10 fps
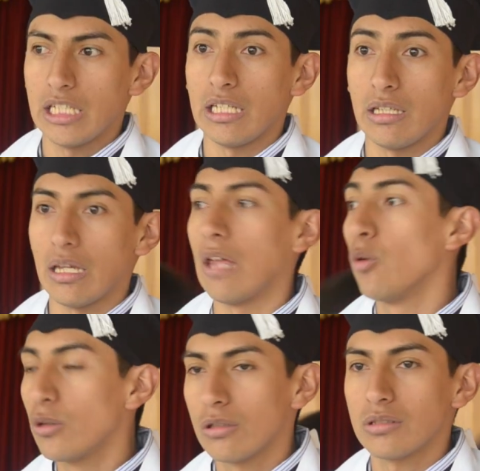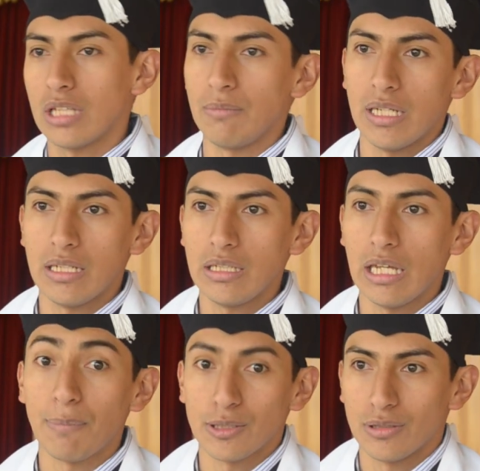y adultos también y
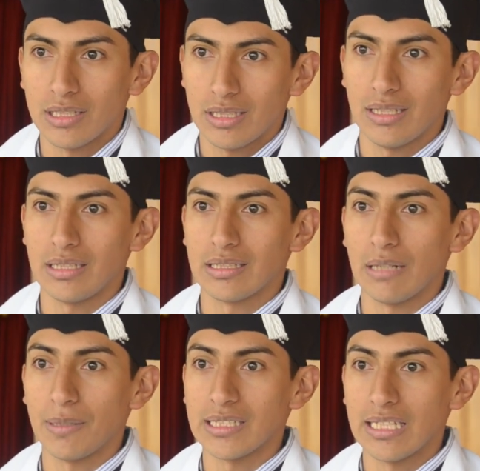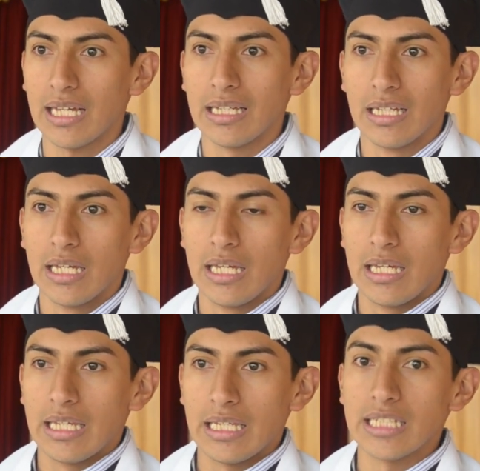a personas de discapacidad
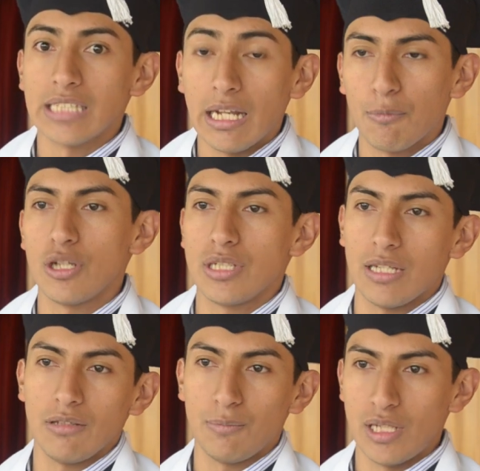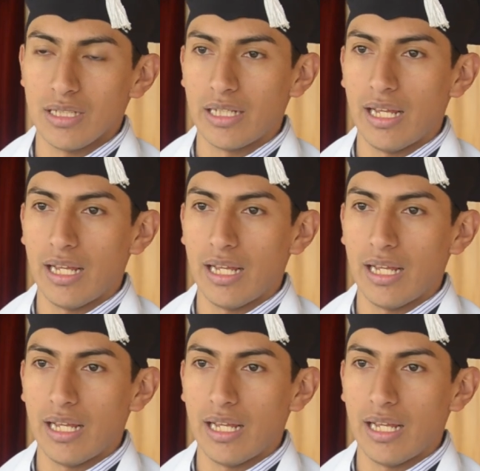que están aprovechando y pueden salir